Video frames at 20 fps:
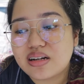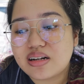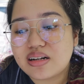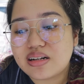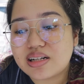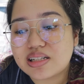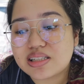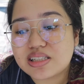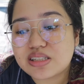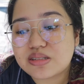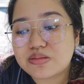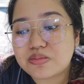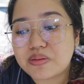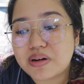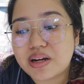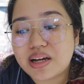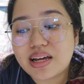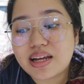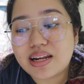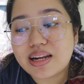let's
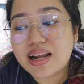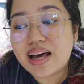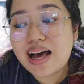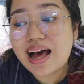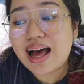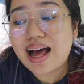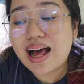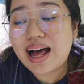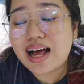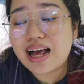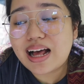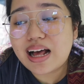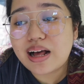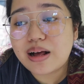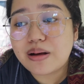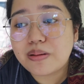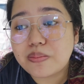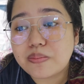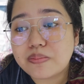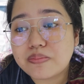pray na
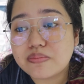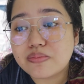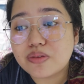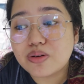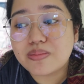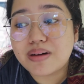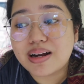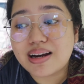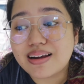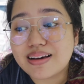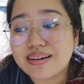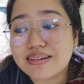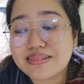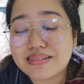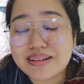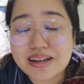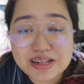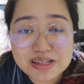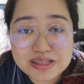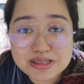bumalik
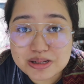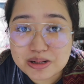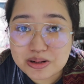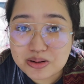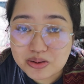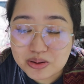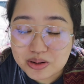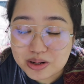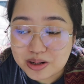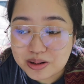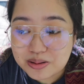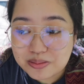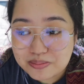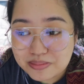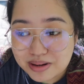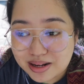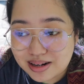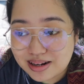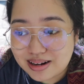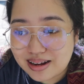na sa
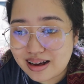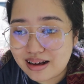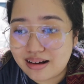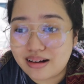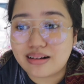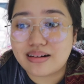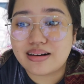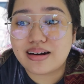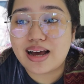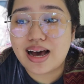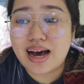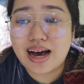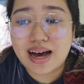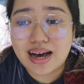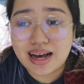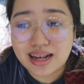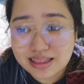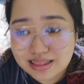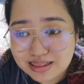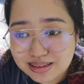normal ang
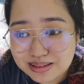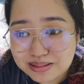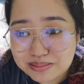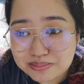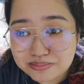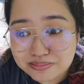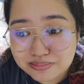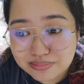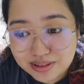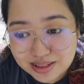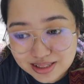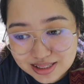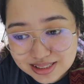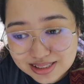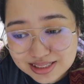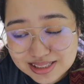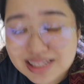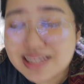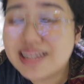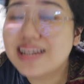lahat, please.
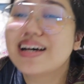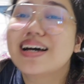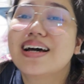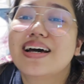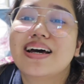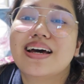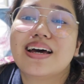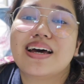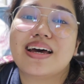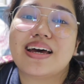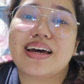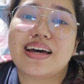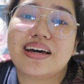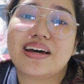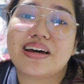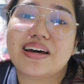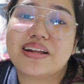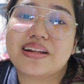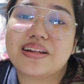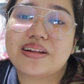
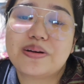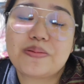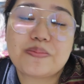And,